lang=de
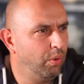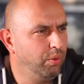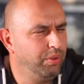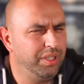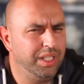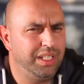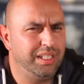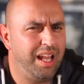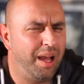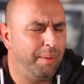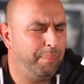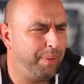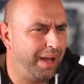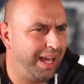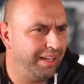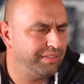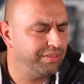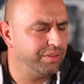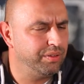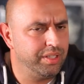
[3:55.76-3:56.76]
und nicht nach
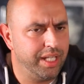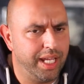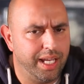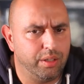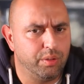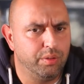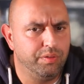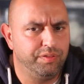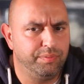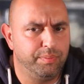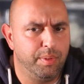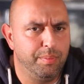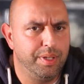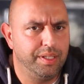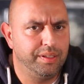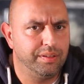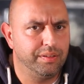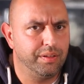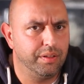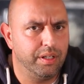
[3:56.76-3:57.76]
Pass und Herkunft
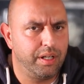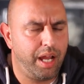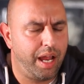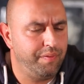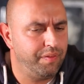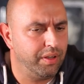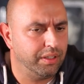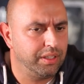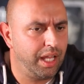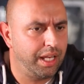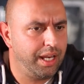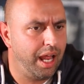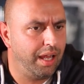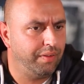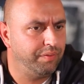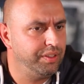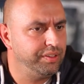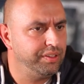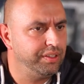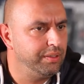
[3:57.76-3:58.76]
bemisst, sondern einfach
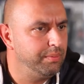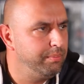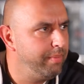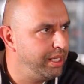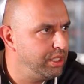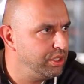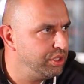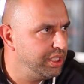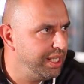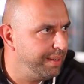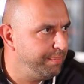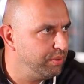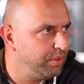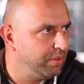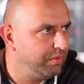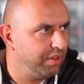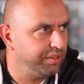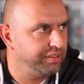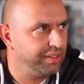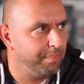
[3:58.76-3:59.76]
danach, wie sich ein Mensch gibt
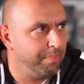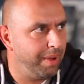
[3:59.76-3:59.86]
und was er